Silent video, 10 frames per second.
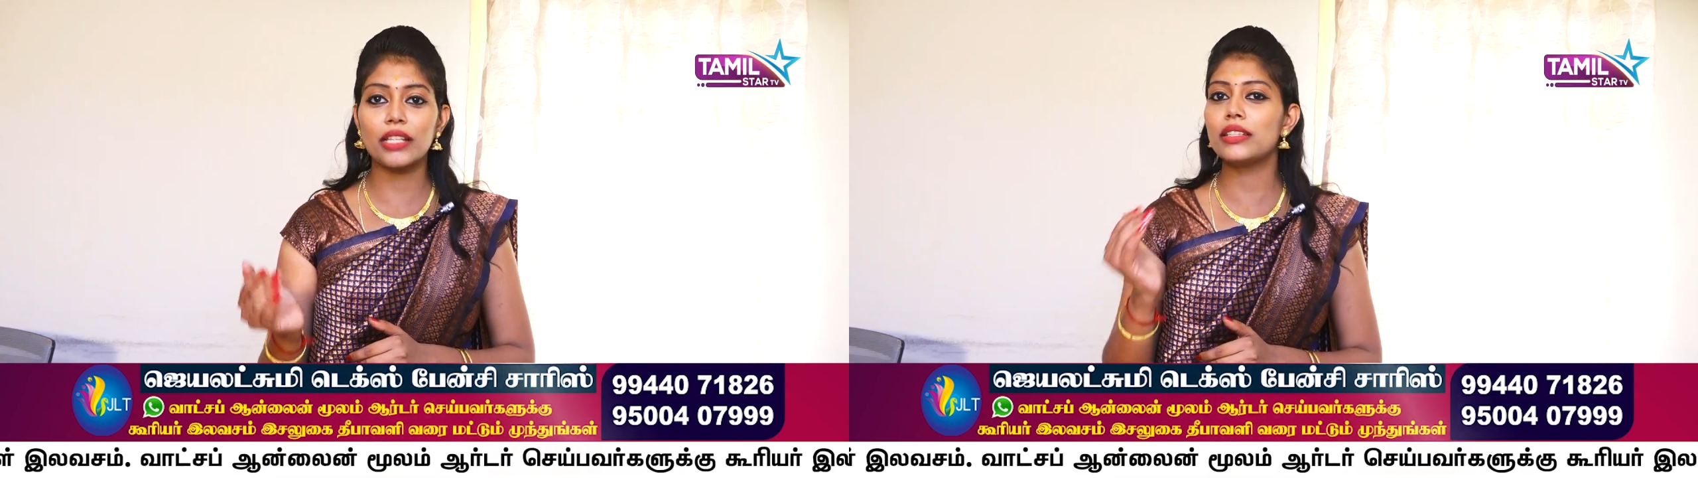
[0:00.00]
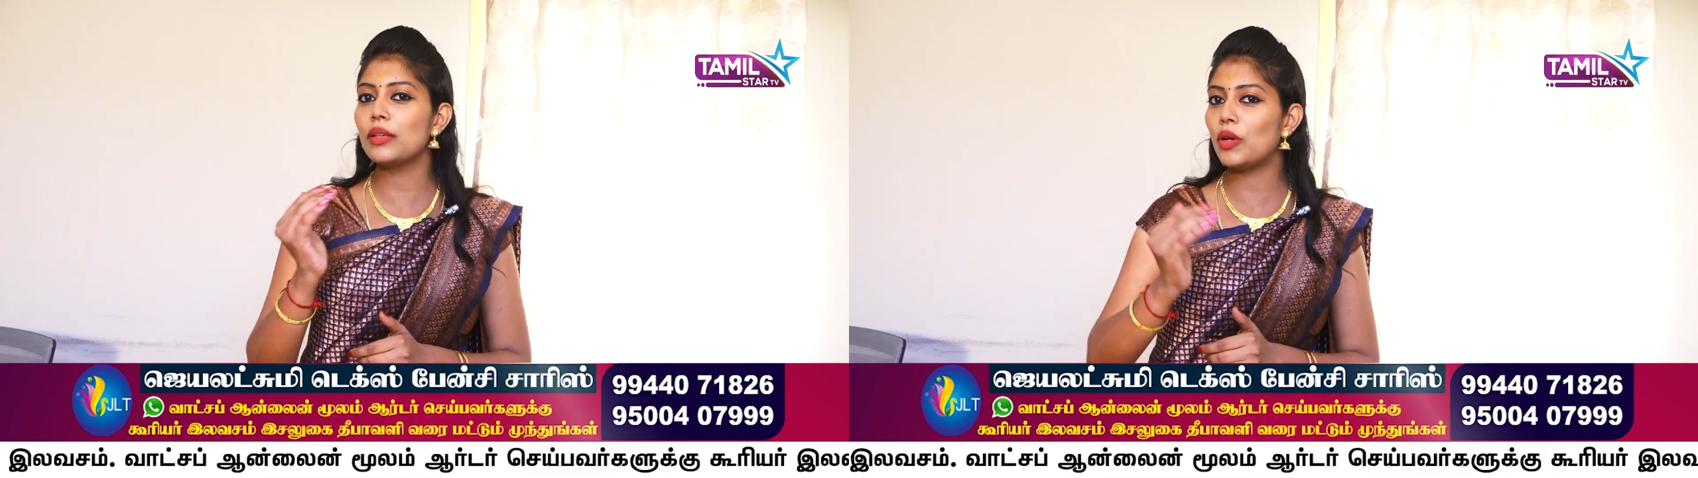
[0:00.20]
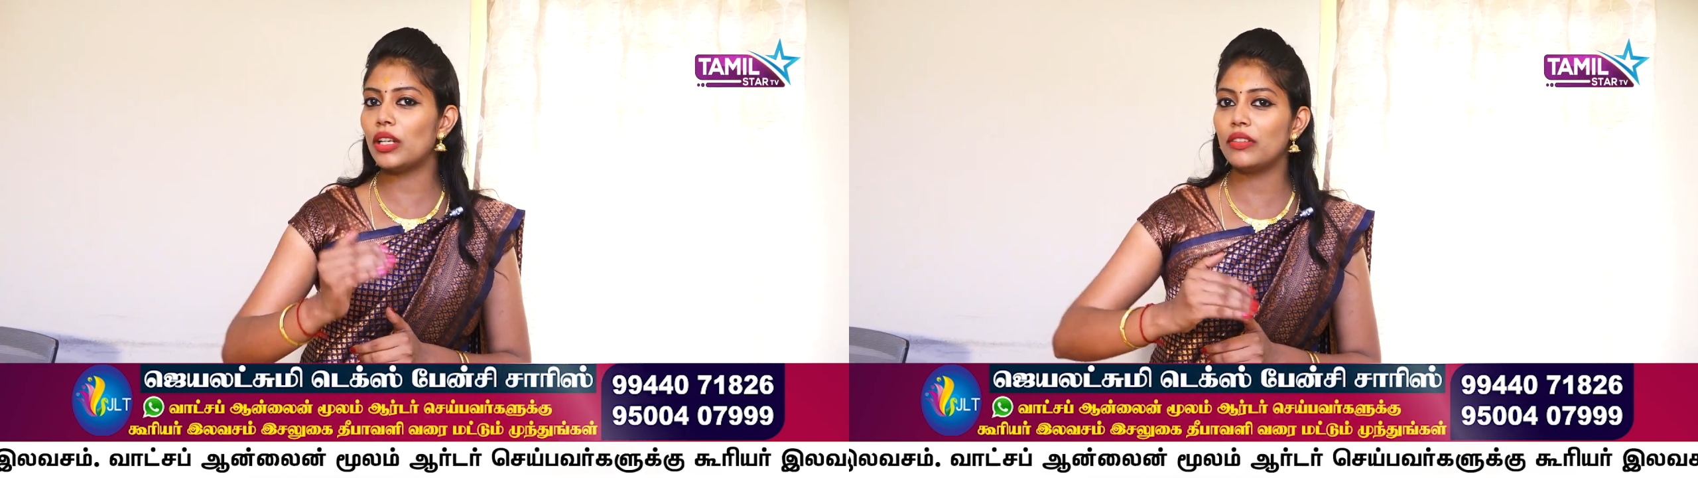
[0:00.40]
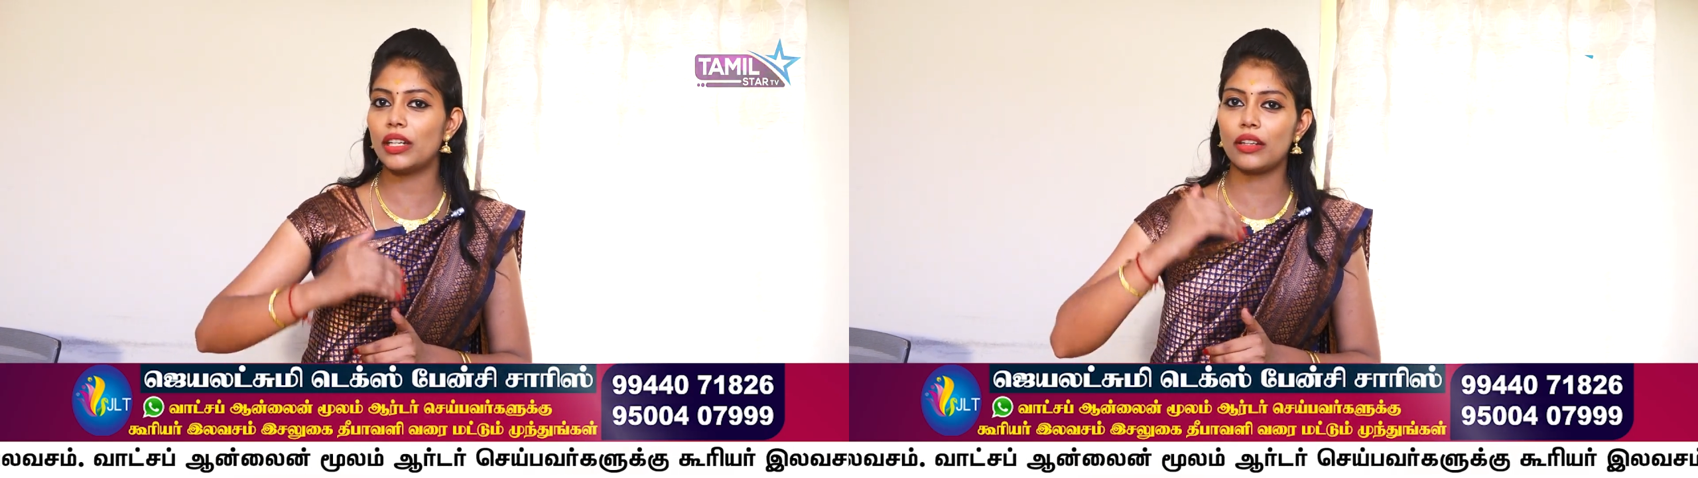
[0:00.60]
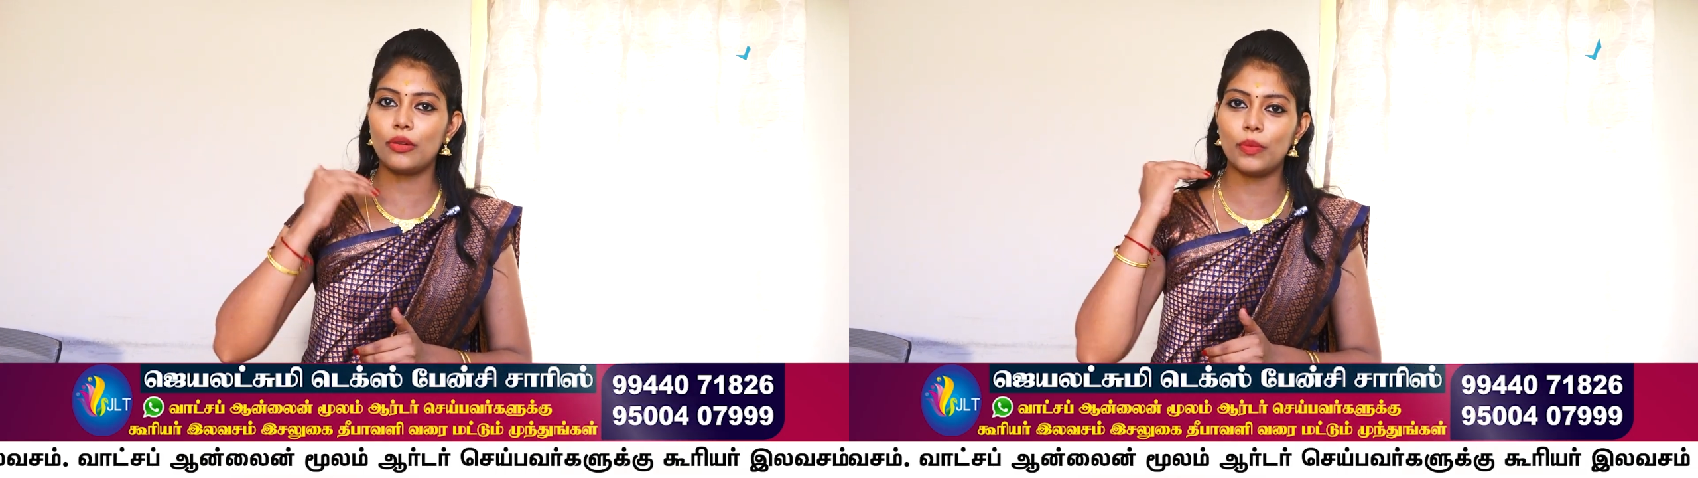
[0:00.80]
அது தீபாவளி
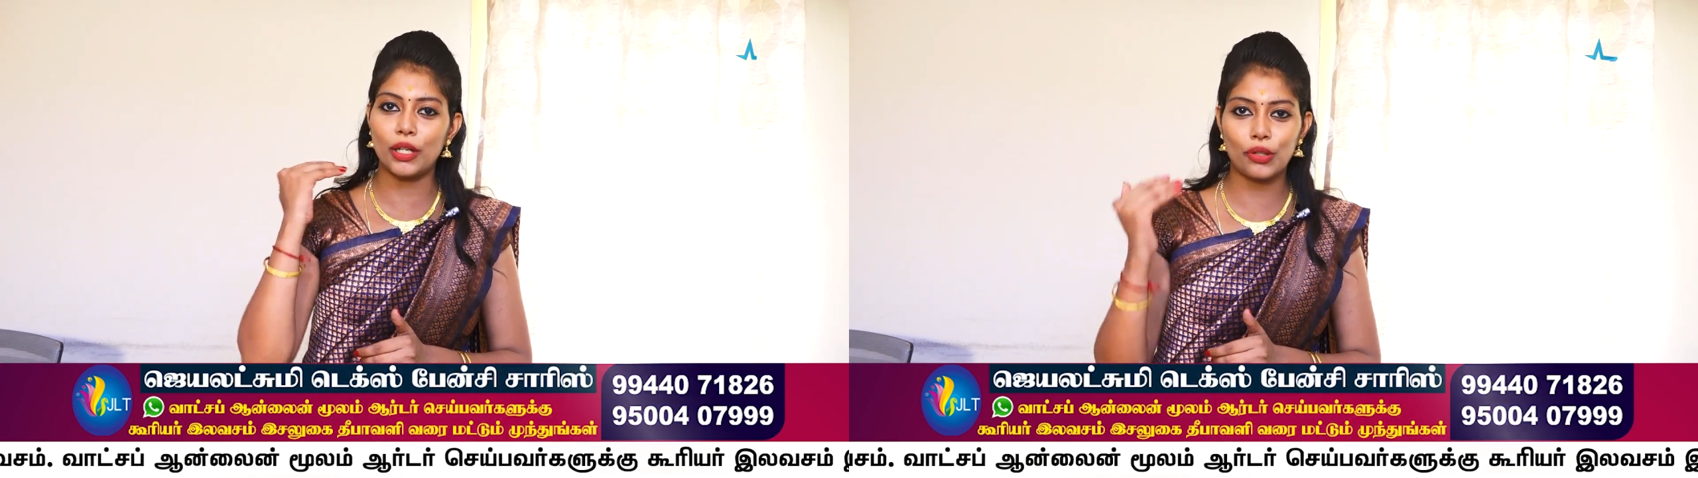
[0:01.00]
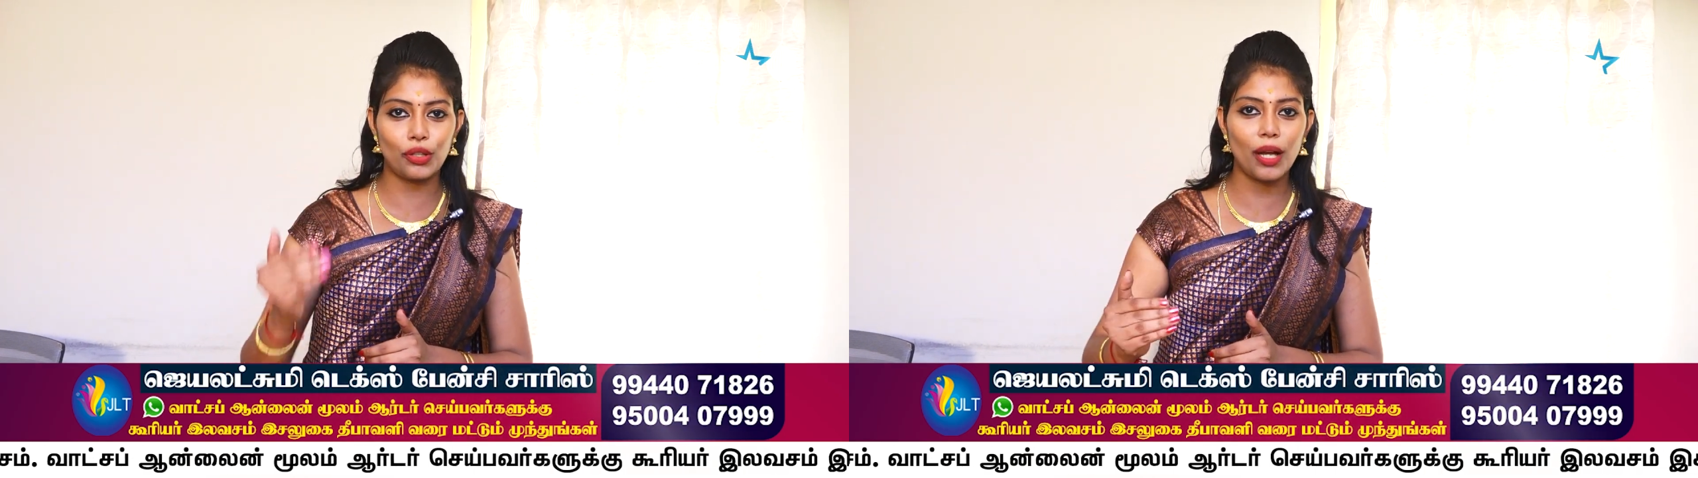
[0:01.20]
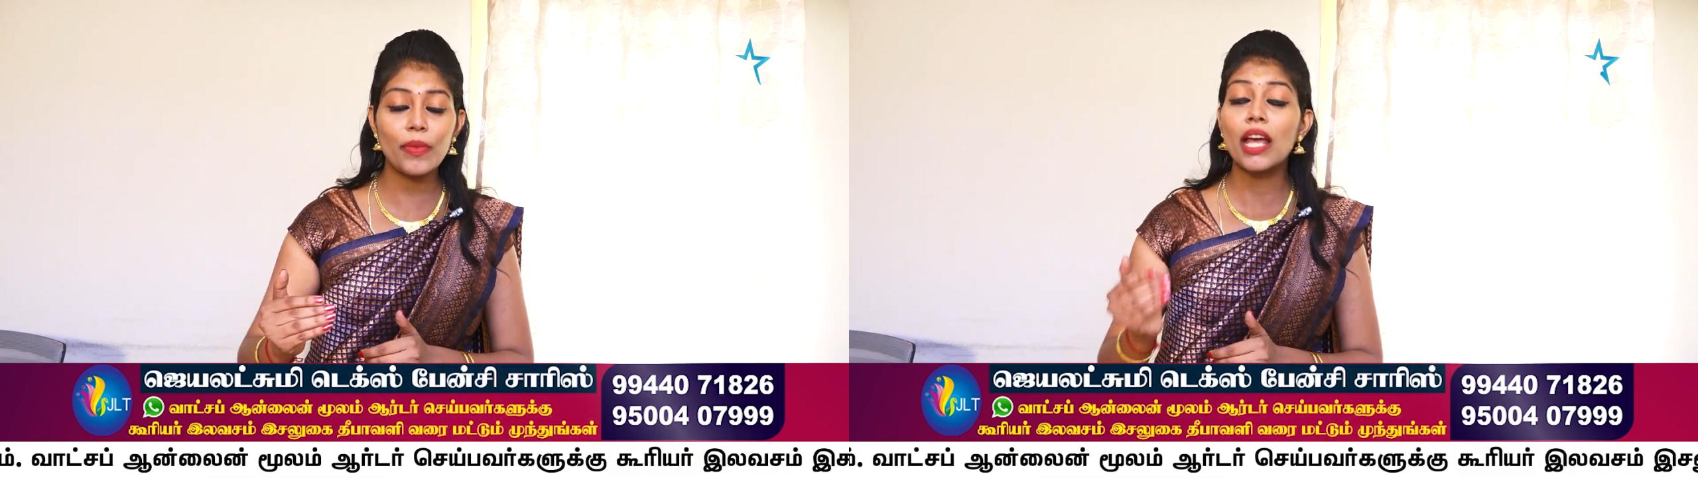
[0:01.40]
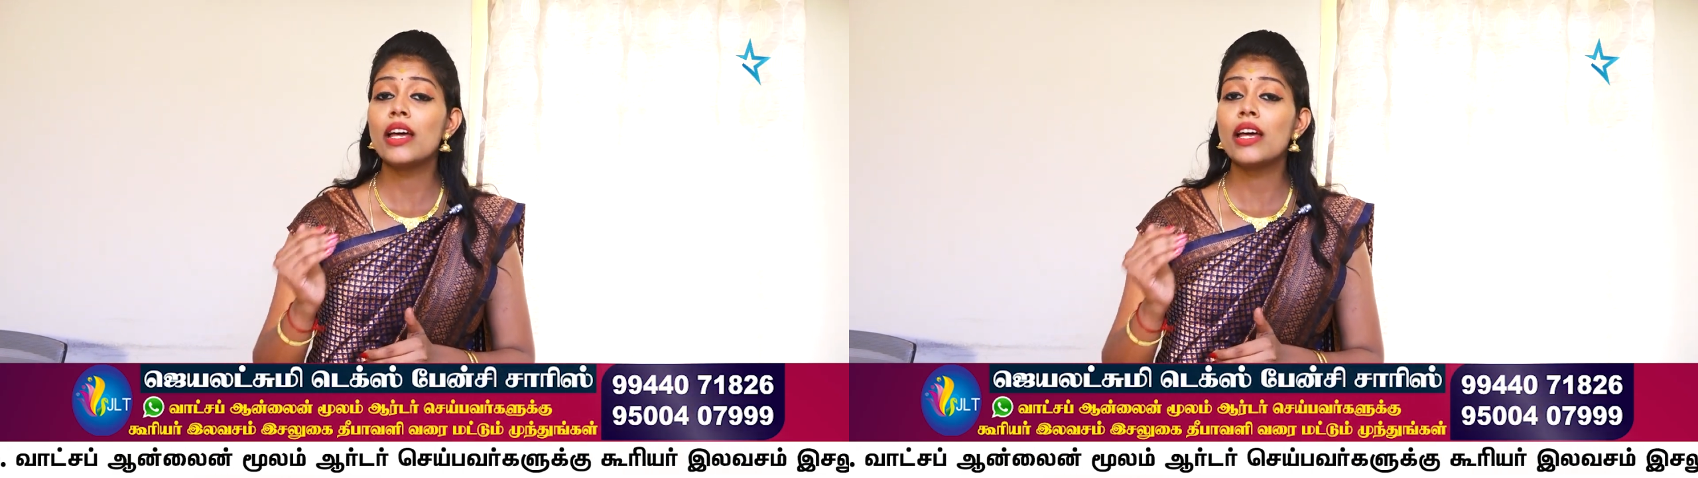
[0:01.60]
வரைக்கும் மட்டும்தான்